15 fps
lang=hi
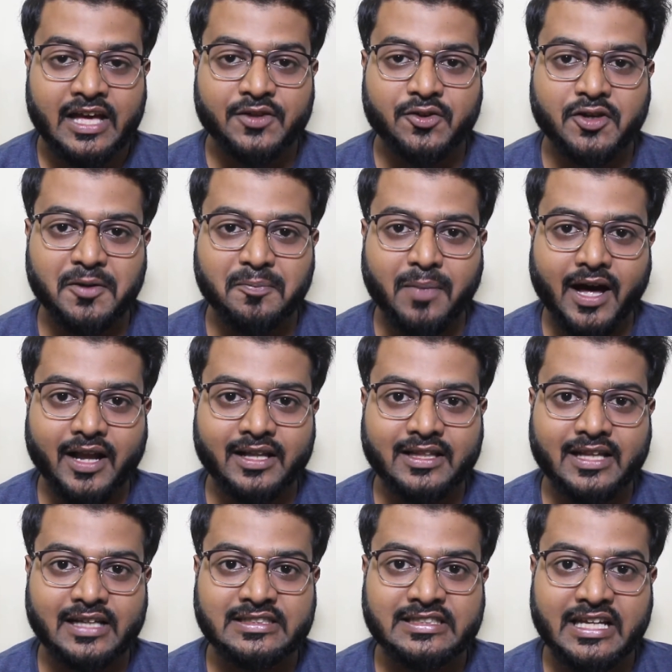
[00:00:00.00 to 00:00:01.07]
क्योंकि भारत
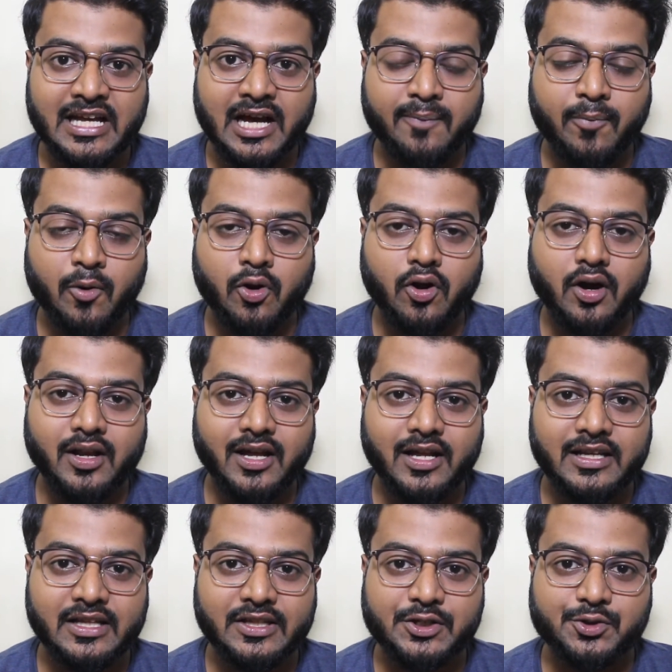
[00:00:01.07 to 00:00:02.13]
का सिंगापुर और
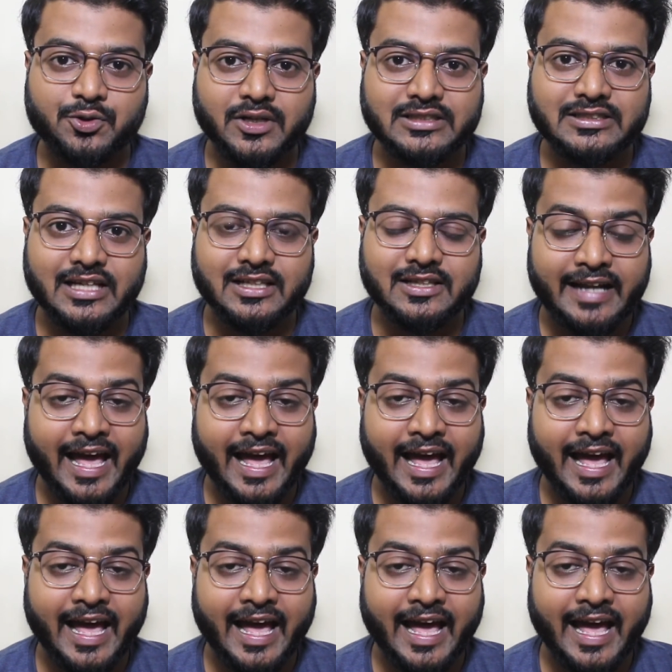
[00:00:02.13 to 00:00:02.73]
अन्य देशों के साथ